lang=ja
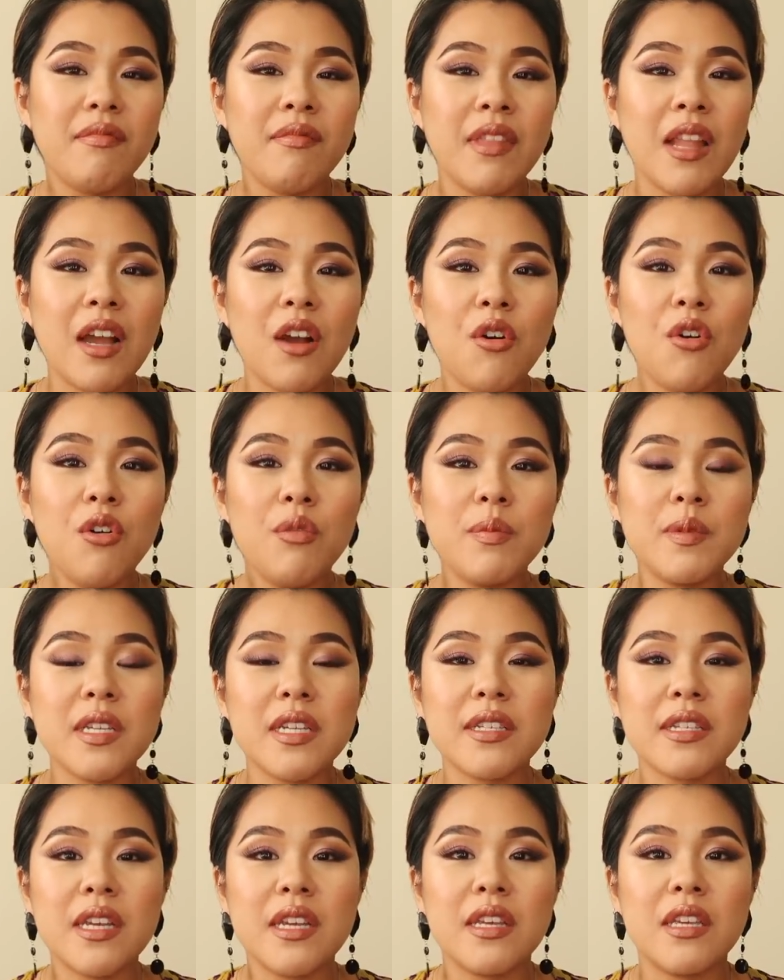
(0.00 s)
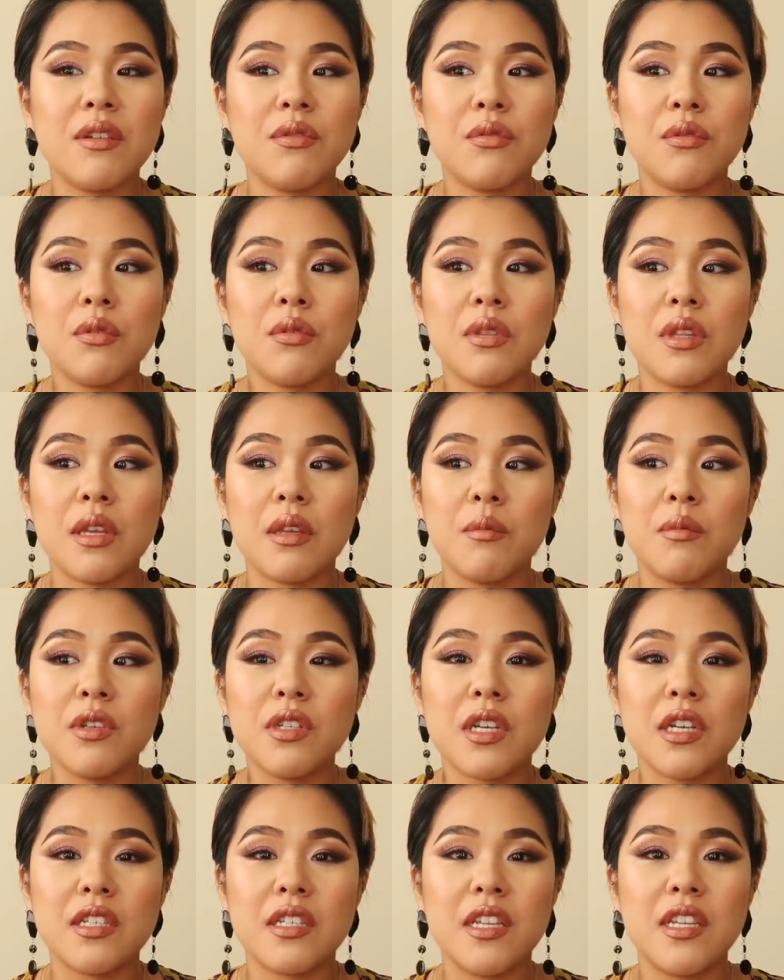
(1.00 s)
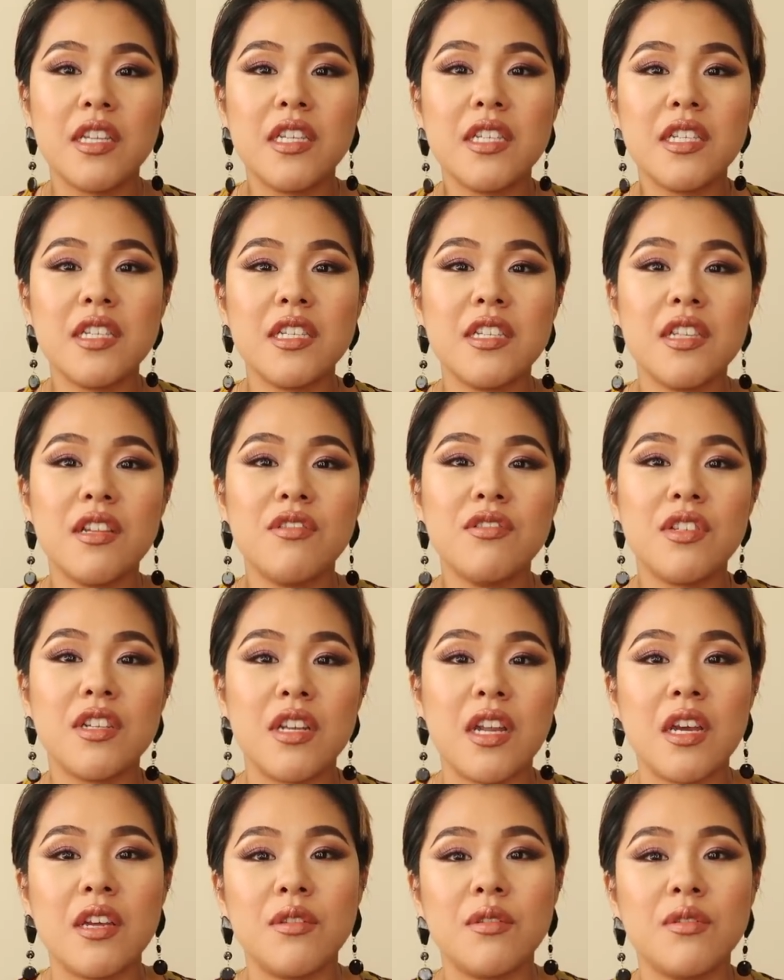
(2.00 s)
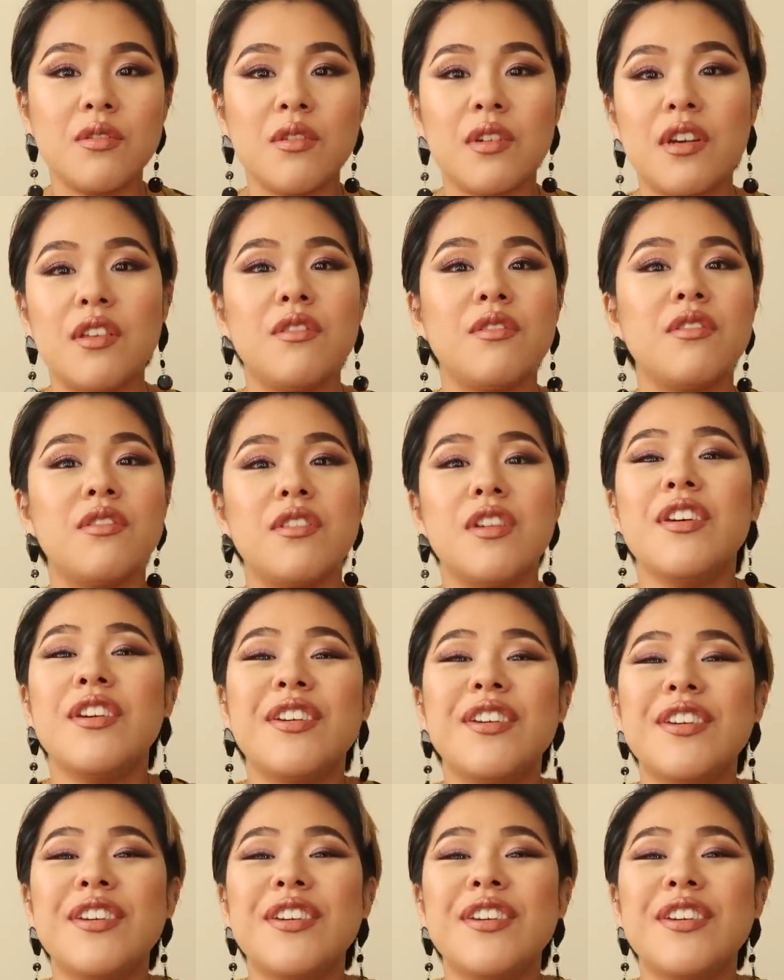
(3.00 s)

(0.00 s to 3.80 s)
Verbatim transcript: なんかホープさん最近太ってきもしかして妊娠してるんじゃないのとか言って